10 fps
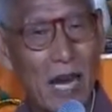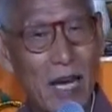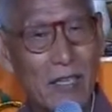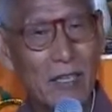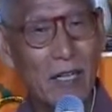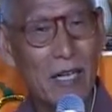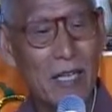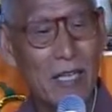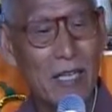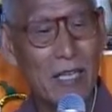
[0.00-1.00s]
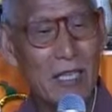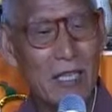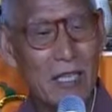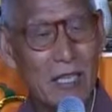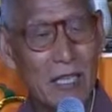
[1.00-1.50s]
大小二
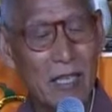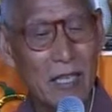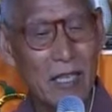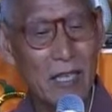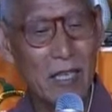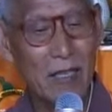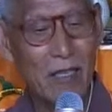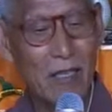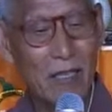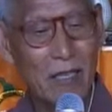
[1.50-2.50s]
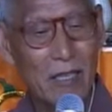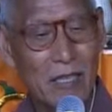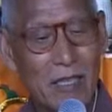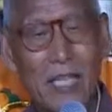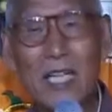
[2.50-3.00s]
乘，嗯。
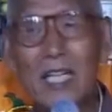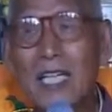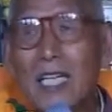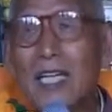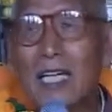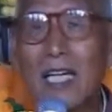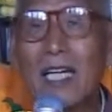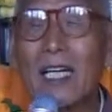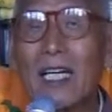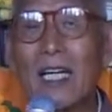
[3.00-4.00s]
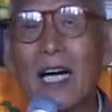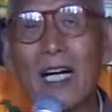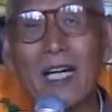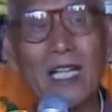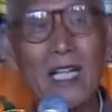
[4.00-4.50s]
这个是，
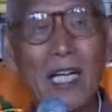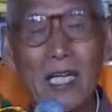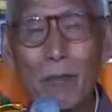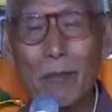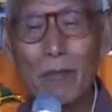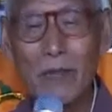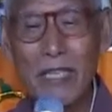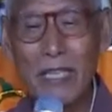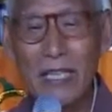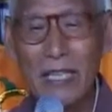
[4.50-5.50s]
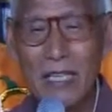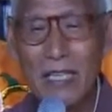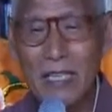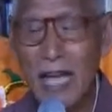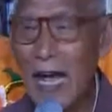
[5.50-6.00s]
啊，视而不见，
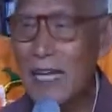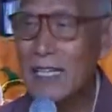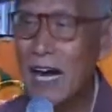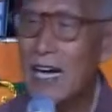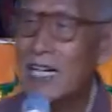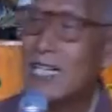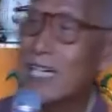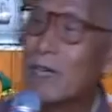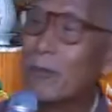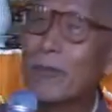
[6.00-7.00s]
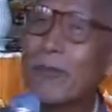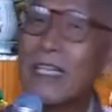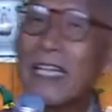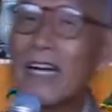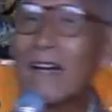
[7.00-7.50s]
三藏视而
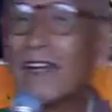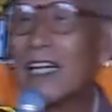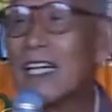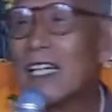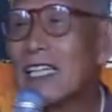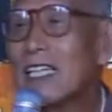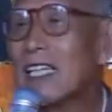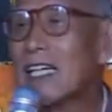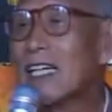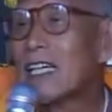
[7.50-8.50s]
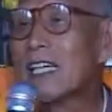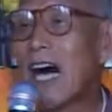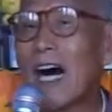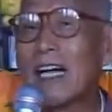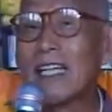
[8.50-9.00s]
不见，经
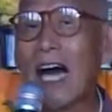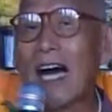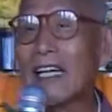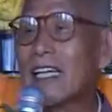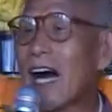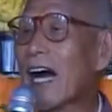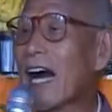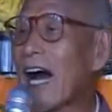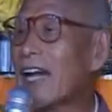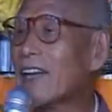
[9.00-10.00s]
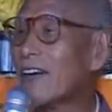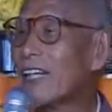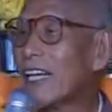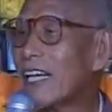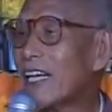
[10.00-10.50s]
常大家看
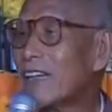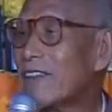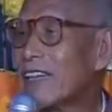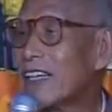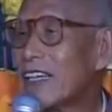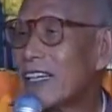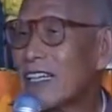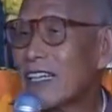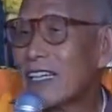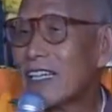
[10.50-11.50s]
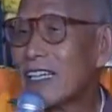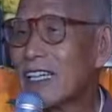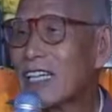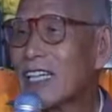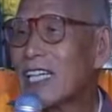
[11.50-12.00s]
到的，
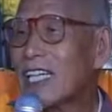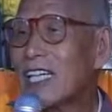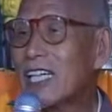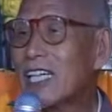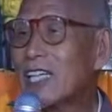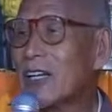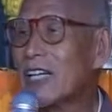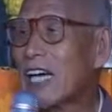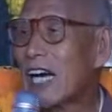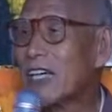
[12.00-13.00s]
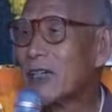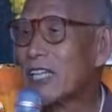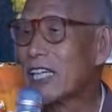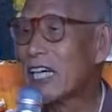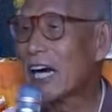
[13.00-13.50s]
可是知道的人
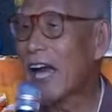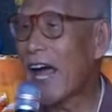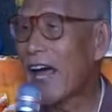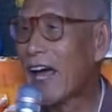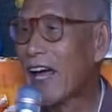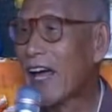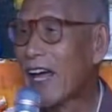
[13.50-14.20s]
有几个嘞？